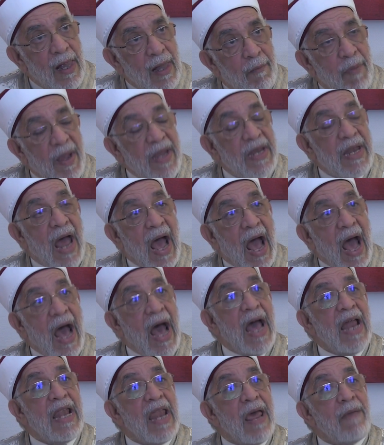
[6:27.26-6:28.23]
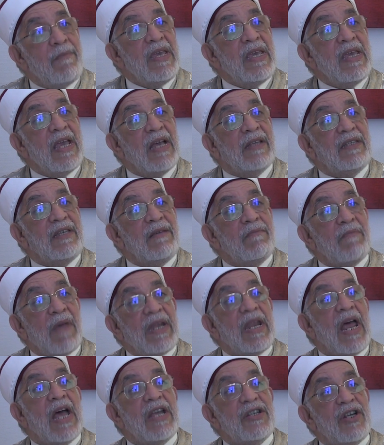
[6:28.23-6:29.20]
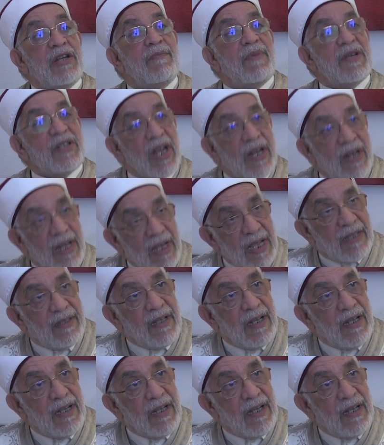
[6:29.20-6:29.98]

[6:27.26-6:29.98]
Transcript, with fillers: بين عالمية منهج البشرية